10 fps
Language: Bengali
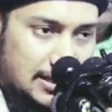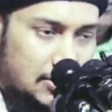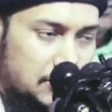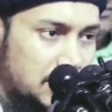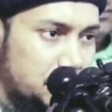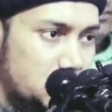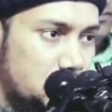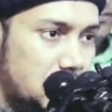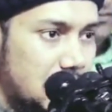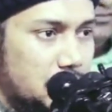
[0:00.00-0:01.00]
অতএব খুব
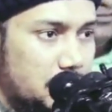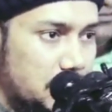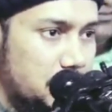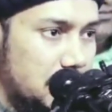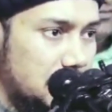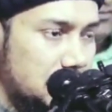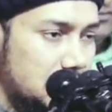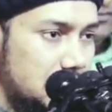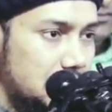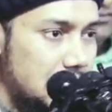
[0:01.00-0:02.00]
ভালো করে কোরআন
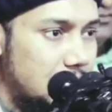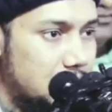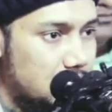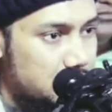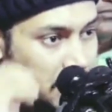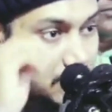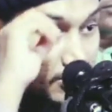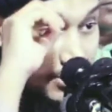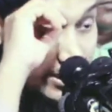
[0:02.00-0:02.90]
তেলাবাদ করা শিখতে হবে